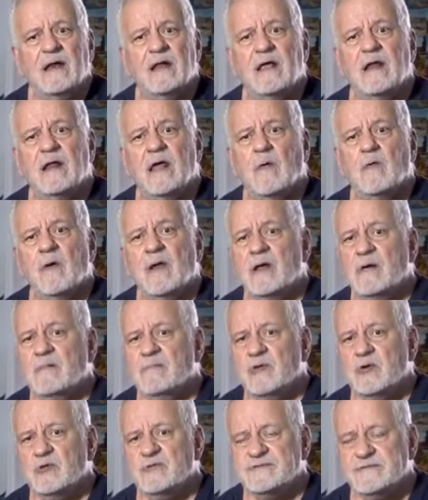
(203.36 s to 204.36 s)
اولا
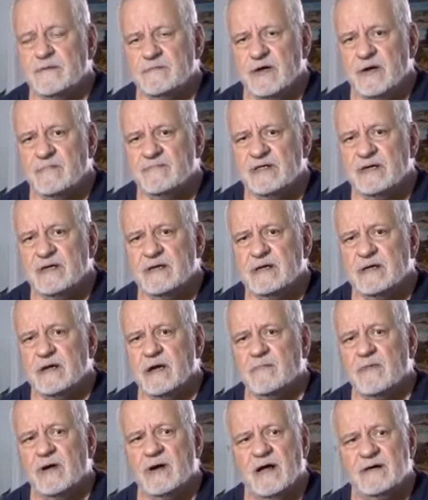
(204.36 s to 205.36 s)
بيوت الشباب دي
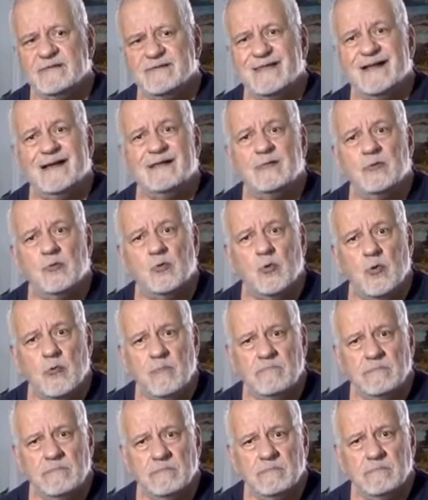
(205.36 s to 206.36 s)
عباره عن ثلاث
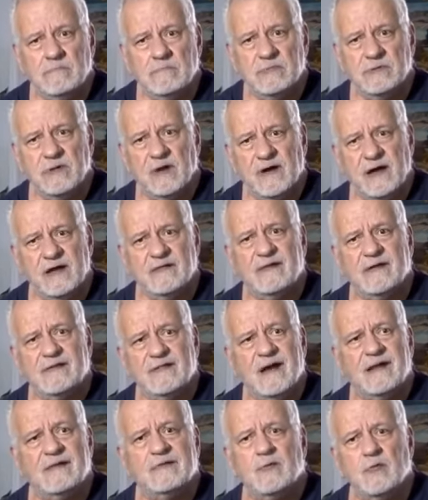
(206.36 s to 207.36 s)
نجوم درجتها
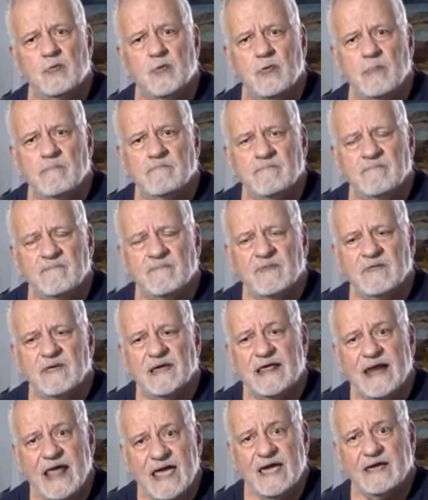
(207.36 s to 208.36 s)
ثلاث نجوم
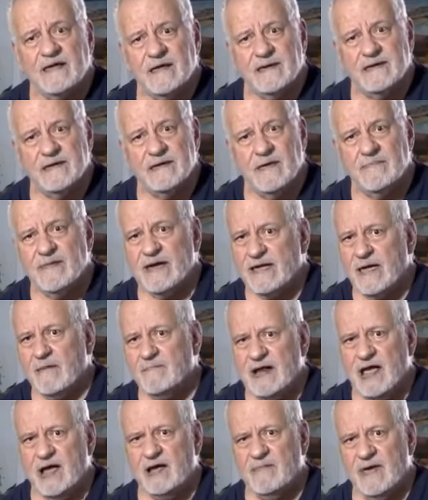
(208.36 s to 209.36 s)
هناك يبقى
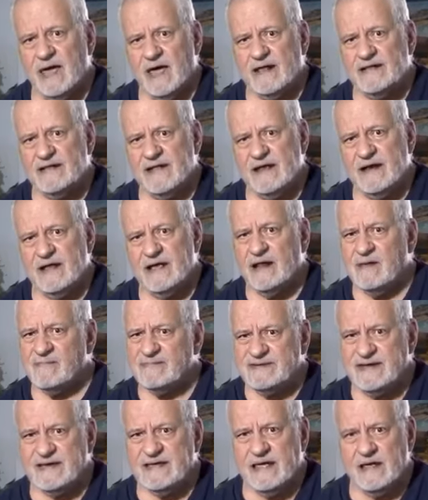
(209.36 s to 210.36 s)
كام نجمه عندنا انا
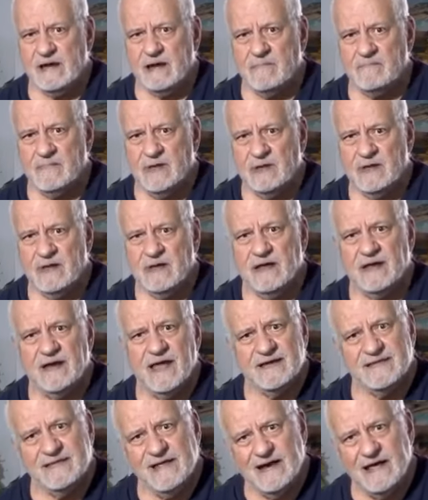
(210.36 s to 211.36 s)
مش هتكلم
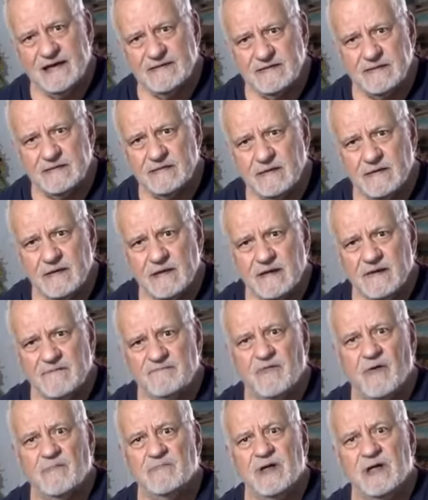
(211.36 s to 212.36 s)
هناك ثلاثه
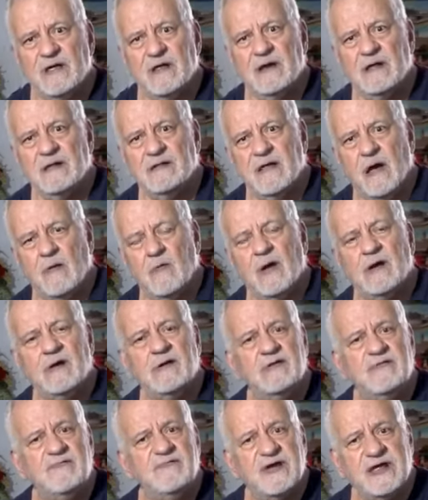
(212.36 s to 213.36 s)
اولا
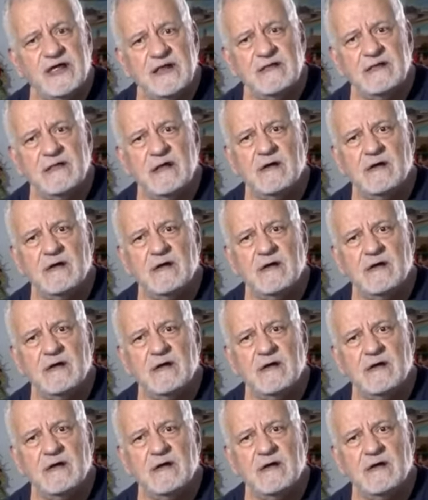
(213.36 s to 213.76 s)
نظيفه جدا